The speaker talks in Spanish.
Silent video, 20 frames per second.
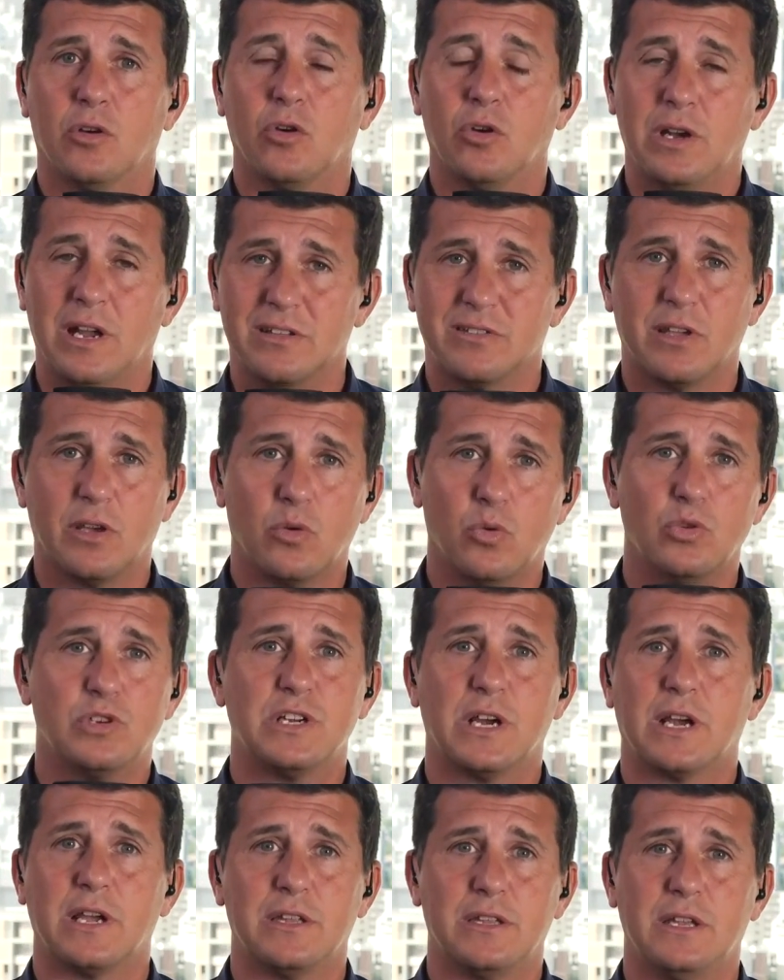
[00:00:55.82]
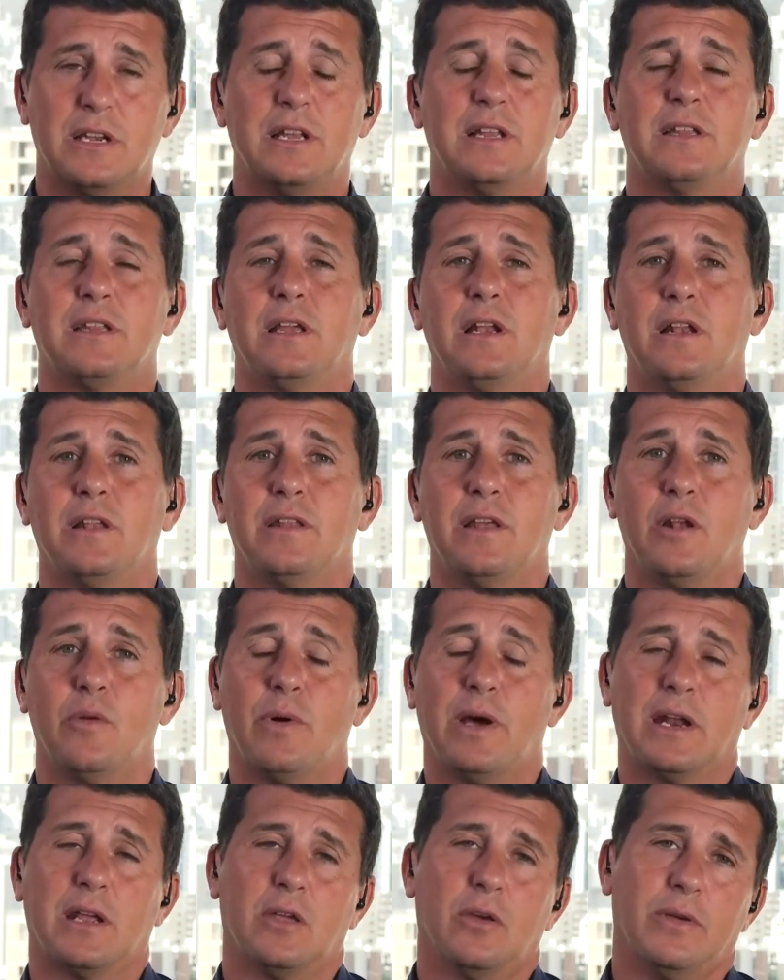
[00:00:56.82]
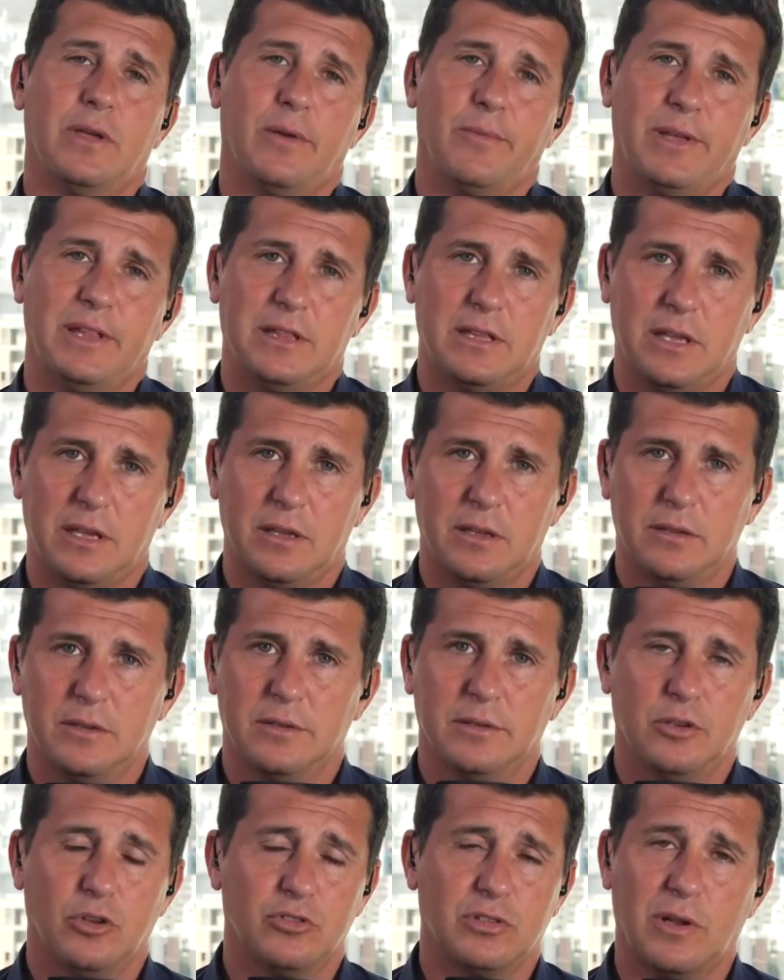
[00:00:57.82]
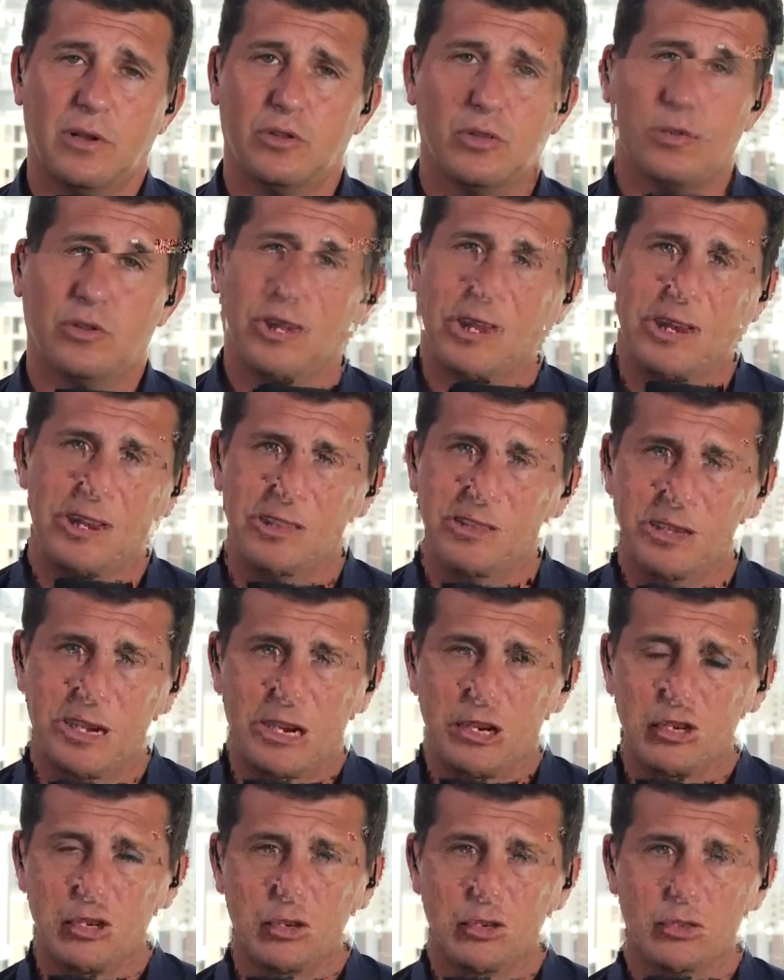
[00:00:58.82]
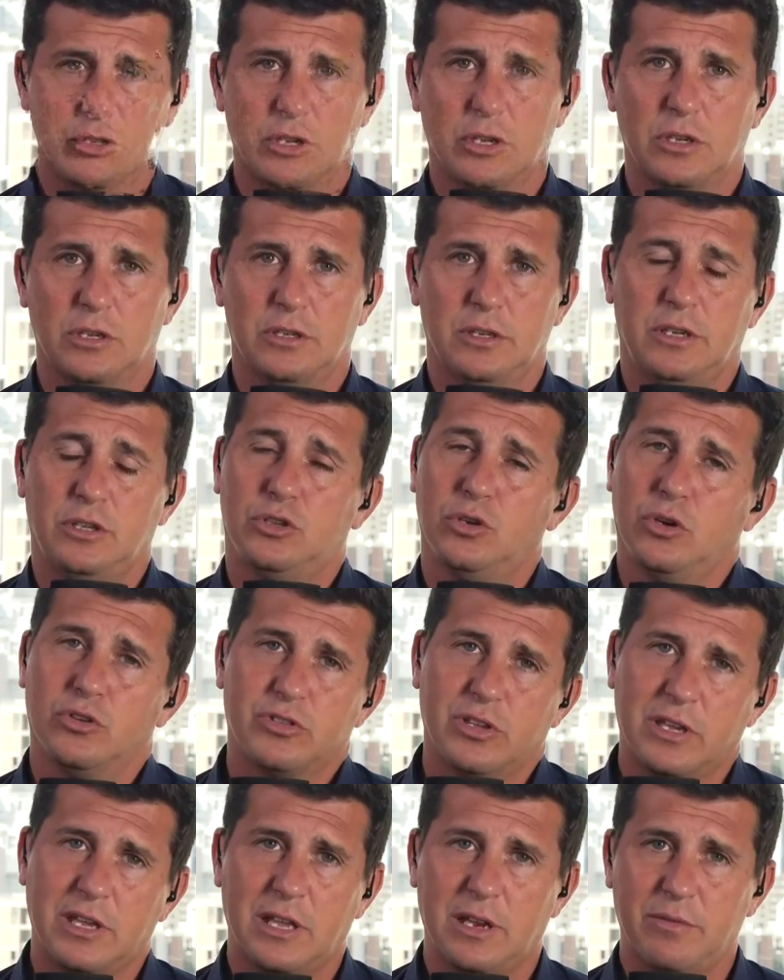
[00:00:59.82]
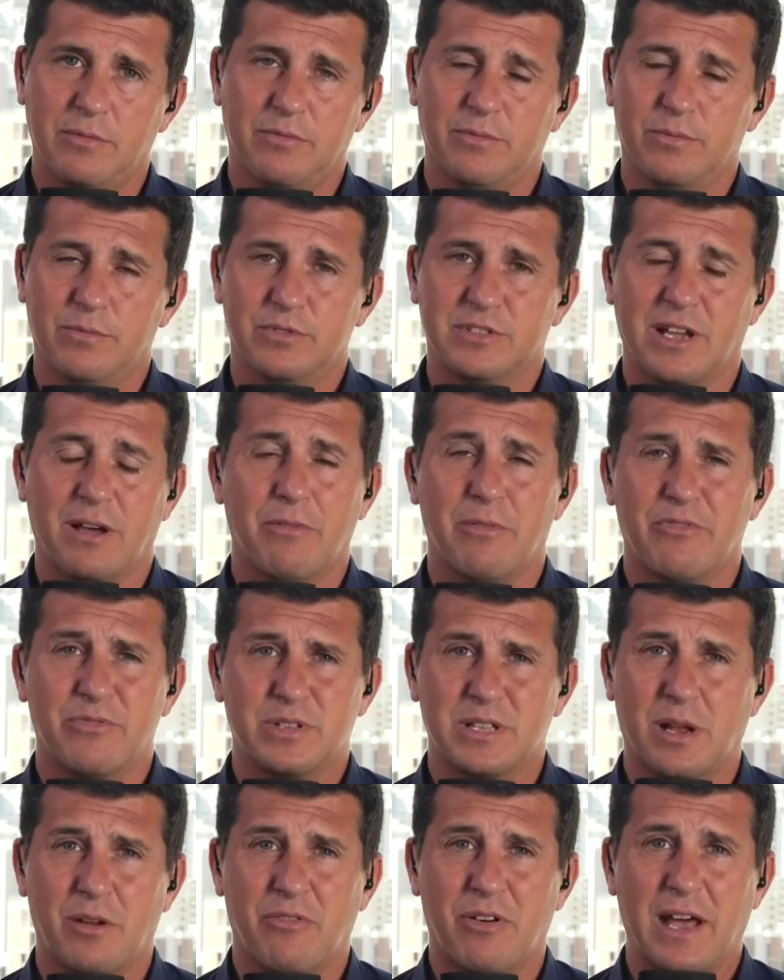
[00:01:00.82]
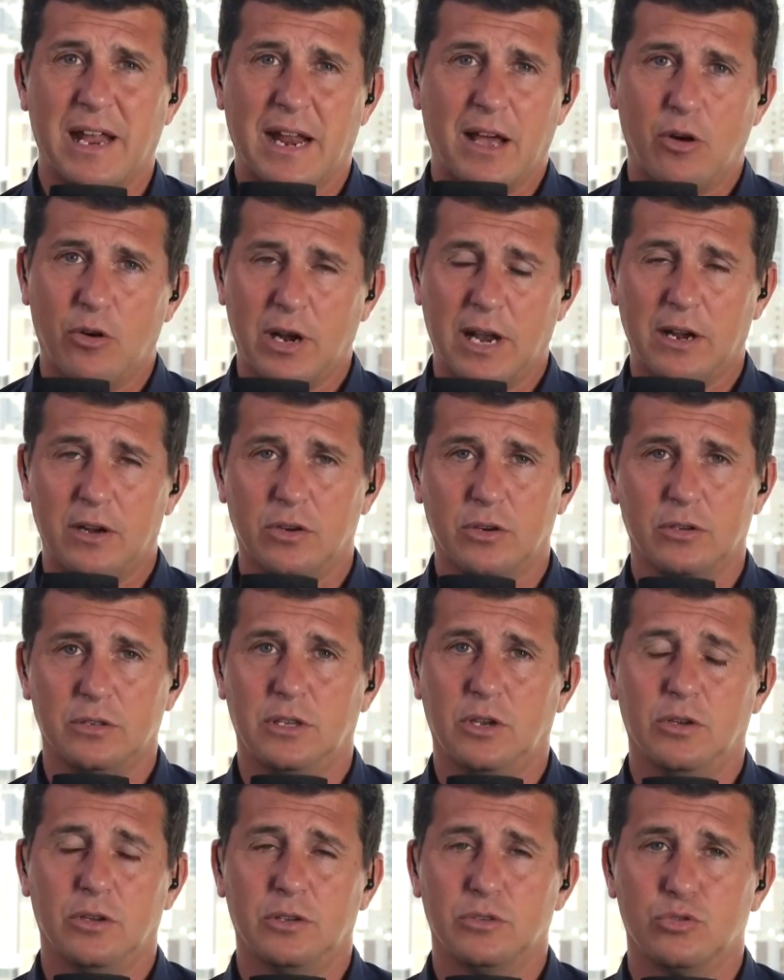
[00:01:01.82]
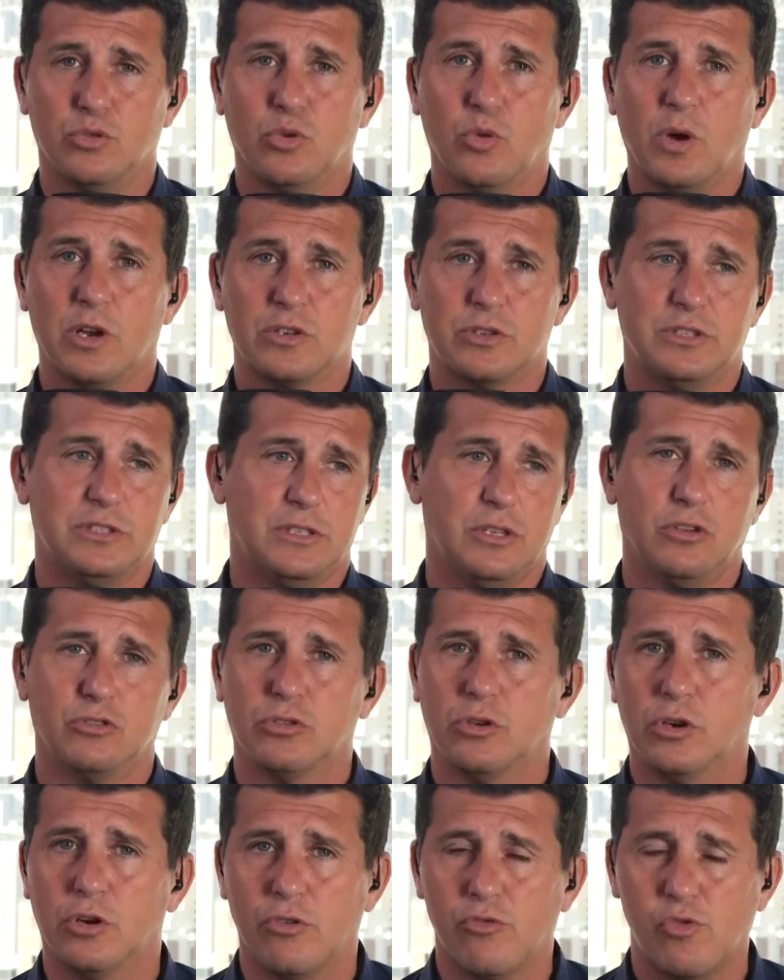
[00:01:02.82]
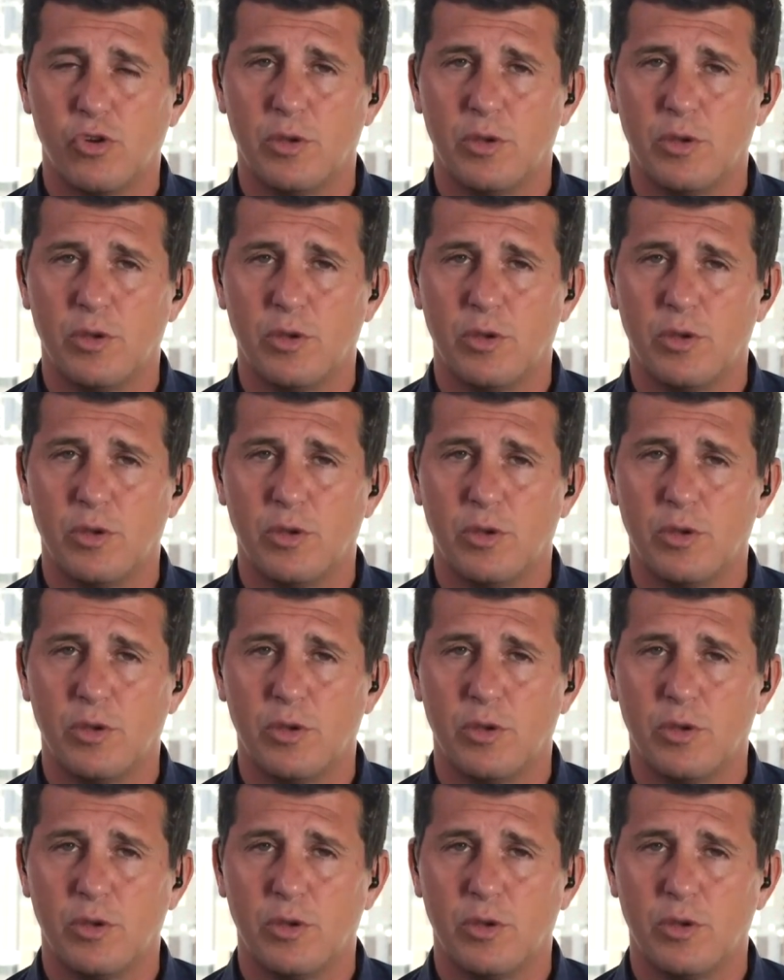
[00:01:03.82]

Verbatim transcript: con las escuchas que tienen del, bar, que obviamente los árbitros hablan entre ellos y todos se quieren zafar ahora, ¿no? Y los uruguayos dicen, nosotros no